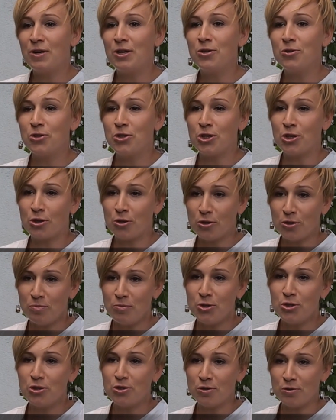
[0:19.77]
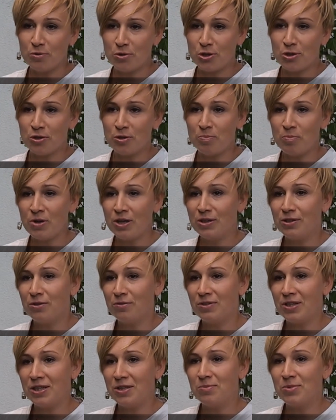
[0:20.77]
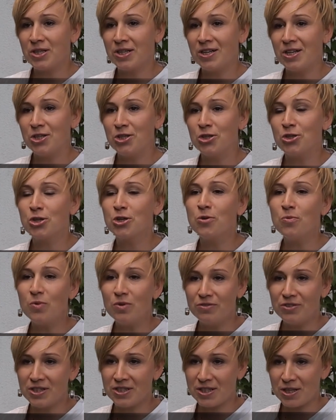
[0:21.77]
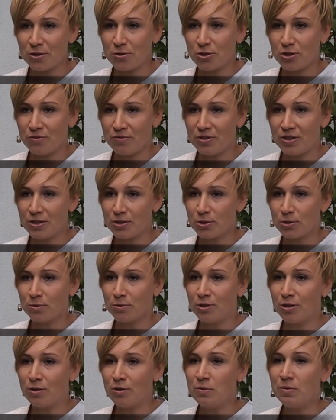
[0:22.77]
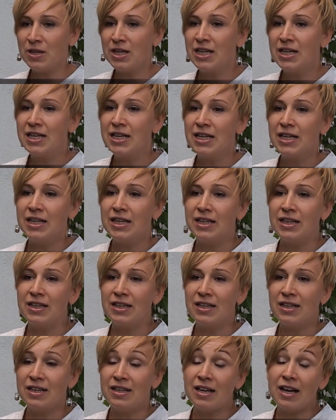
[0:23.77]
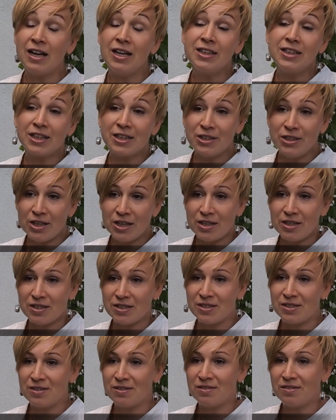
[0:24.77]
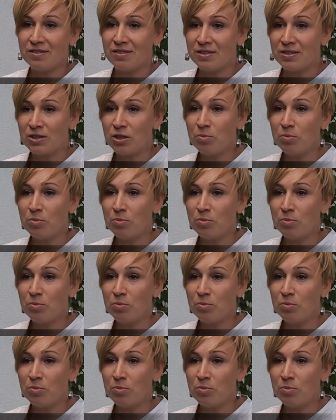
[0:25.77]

działalność ekonomiczną czy odpłatną w takim zakresie, że głównie z tego się finansują, e, ale tak nie jest.